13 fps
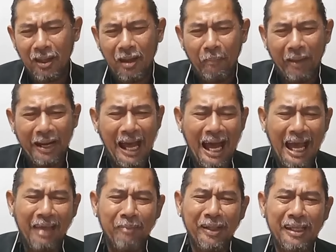มันหา
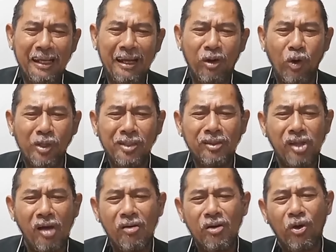ยไปทีละคนส
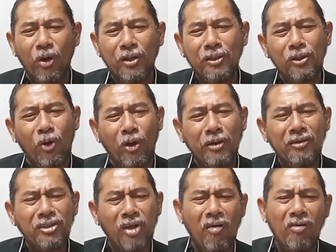องคน คน
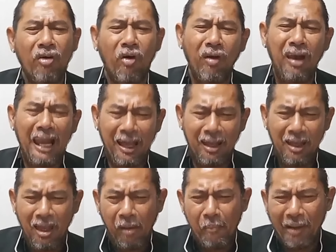สองคนละ
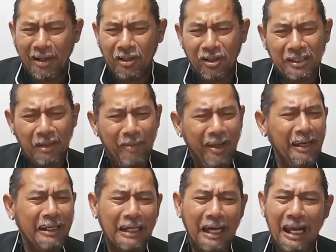มันก็จะไม่
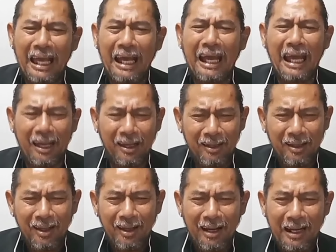เหลือแล้วไง
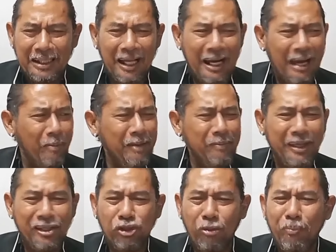แล้วถ้าเราไม่มี
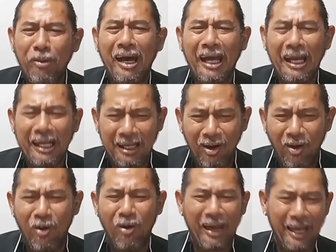ซูเปอร์ฮีโร่
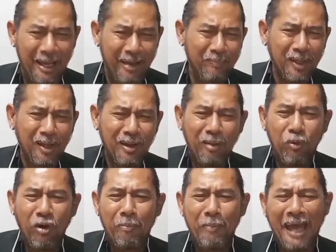ไงพ
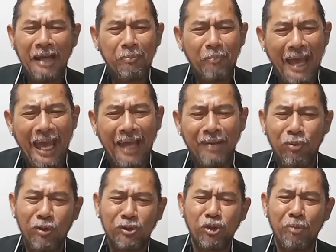วกแบทแมนพ
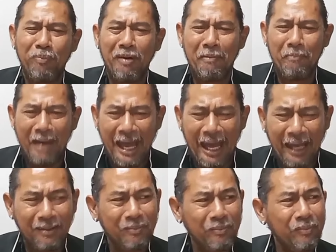วกซูเปอร์แมน
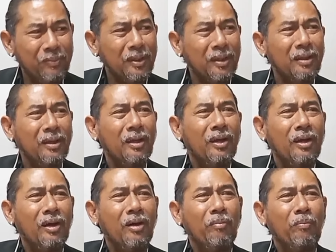
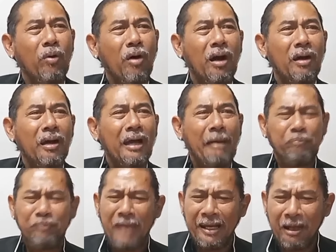พวกกัป
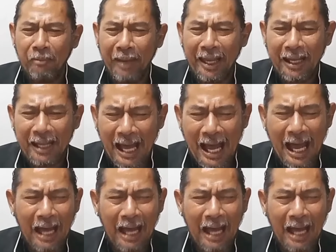ตันอเมริกา